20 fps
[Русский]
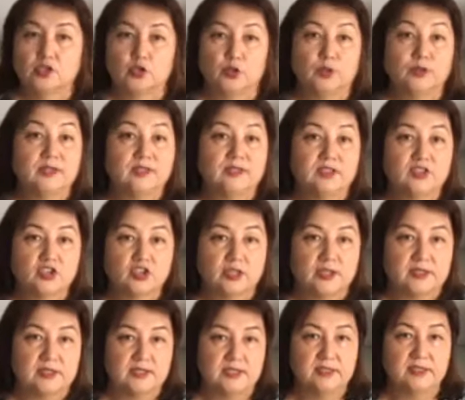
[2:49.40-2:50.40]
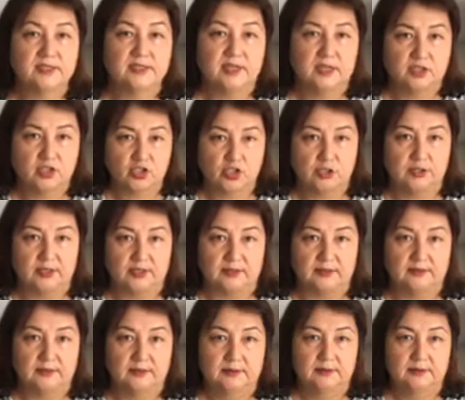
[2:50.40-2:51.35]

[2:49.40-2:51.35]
что она должна делать как жена.